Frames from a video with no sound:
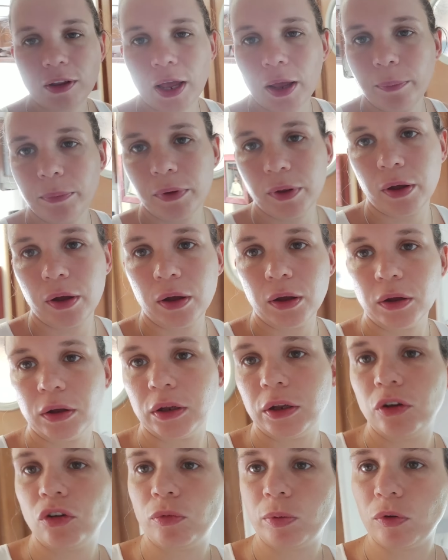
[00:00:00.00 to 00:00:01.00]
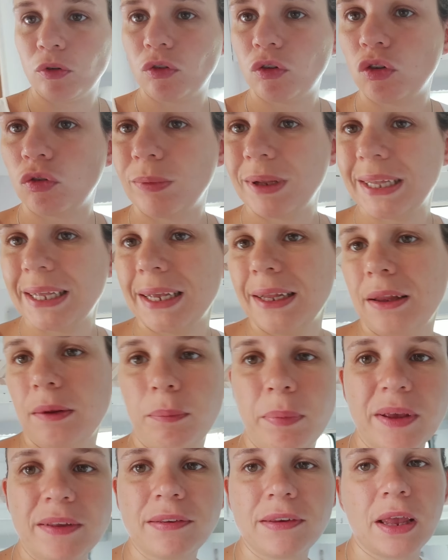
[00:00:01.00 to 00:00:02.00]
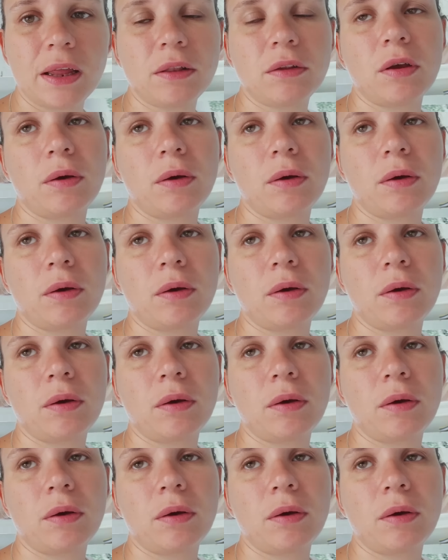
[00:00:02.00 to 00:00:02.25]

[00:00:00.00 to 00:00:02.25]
très bien et je pense que je mettrai des baskets